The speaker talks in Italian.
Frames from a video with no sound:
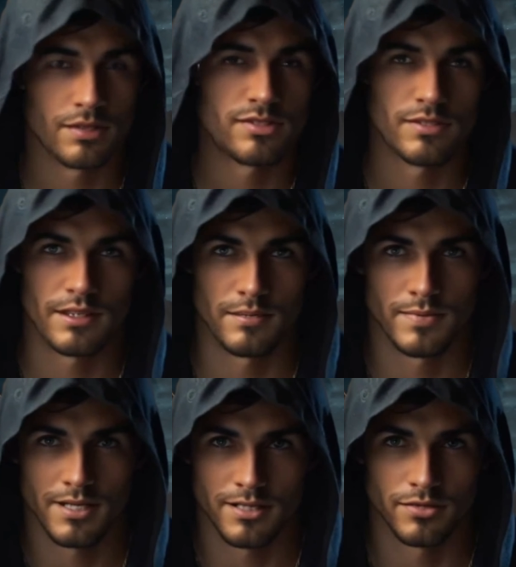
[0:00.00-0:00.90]
cosa
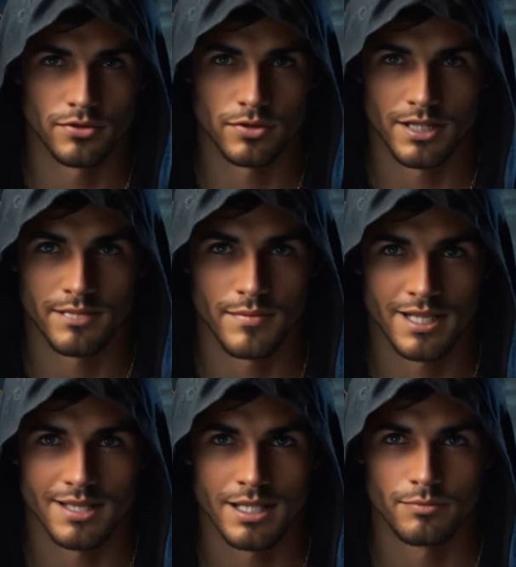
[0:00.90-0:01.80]
sarebbe accaduto
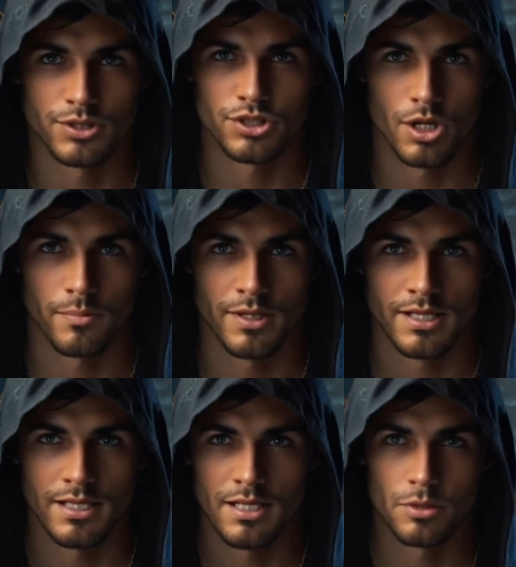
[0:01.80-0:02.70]
realmente ai due
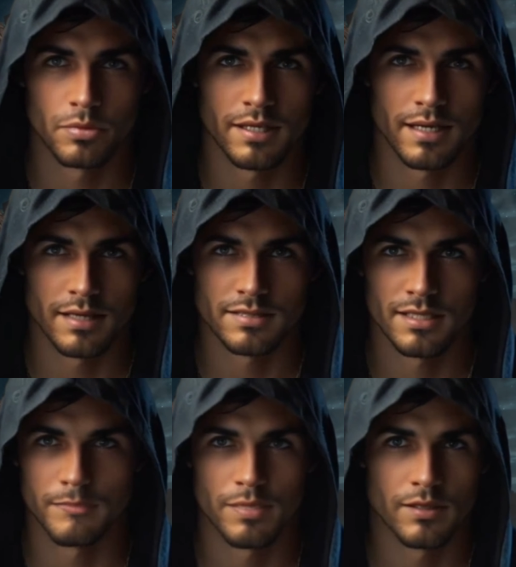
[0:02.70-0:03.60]
giovani in quella
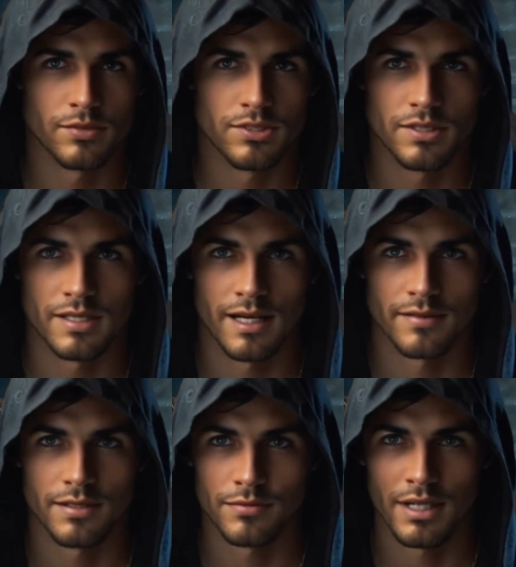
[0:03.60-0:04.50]
casa che viene
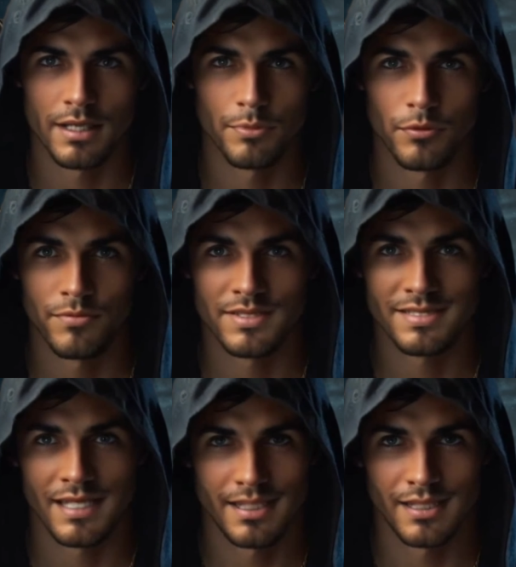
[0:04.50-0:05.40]
considerata tra le più
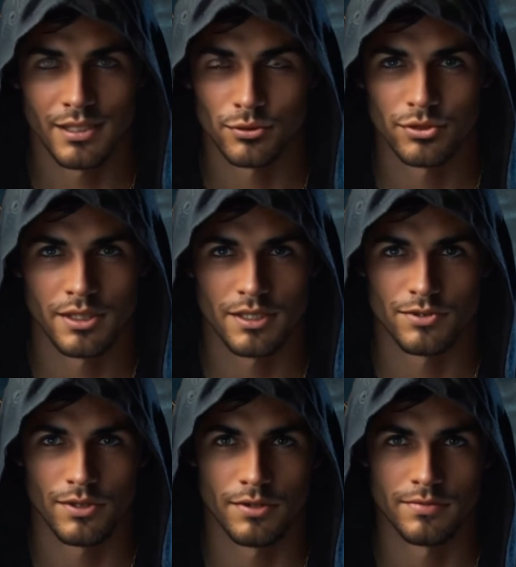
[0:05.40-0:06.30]
infestate di tutta
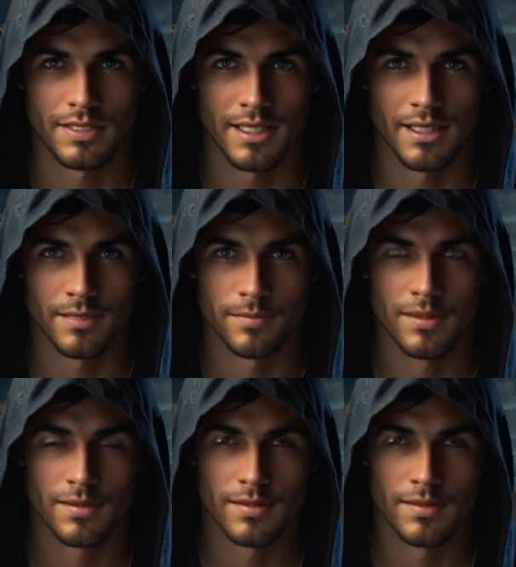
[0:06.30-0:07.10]
la sua contea?